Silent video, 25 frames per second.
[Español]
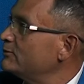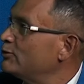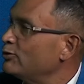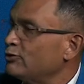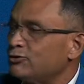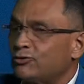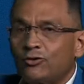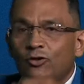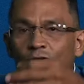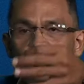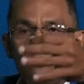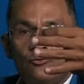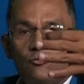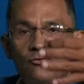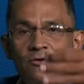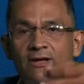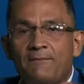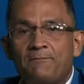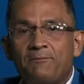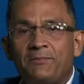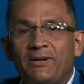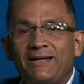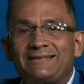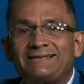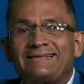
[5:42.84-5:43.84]
Yo soy un
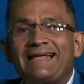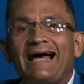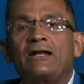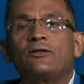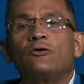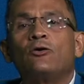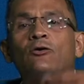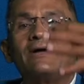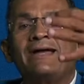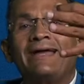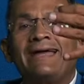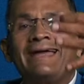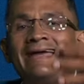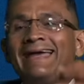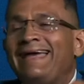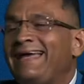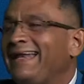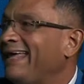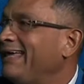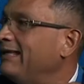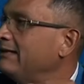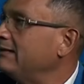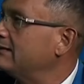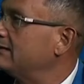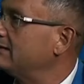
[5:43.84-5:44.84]
empresario
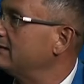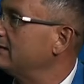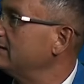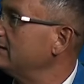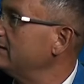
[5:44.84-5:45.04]
gerente.